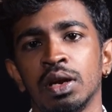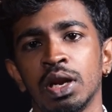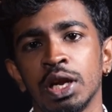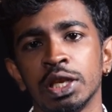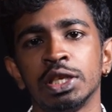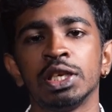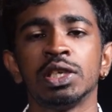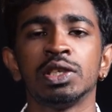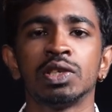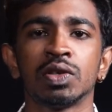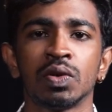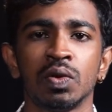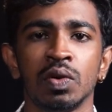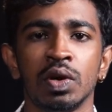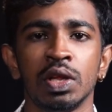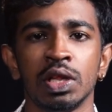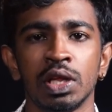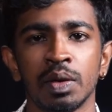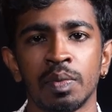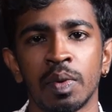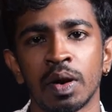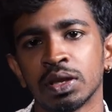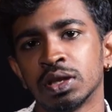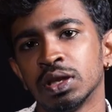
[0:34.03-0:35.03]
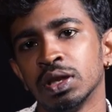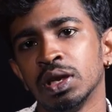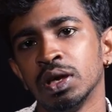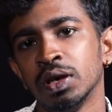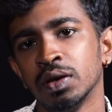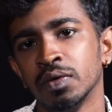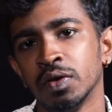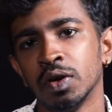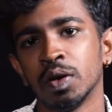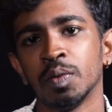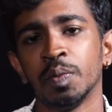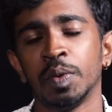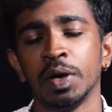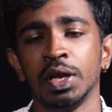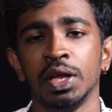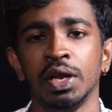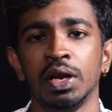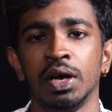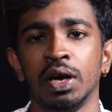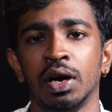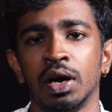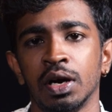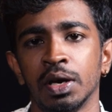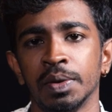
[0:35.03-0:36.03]
லெஜண்ட்ஸ் கூட இந்த படத்தில் ஒர்க்
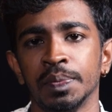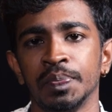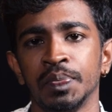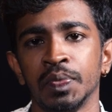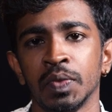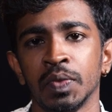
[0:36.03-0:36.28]
பண்ணியிருக்காங்க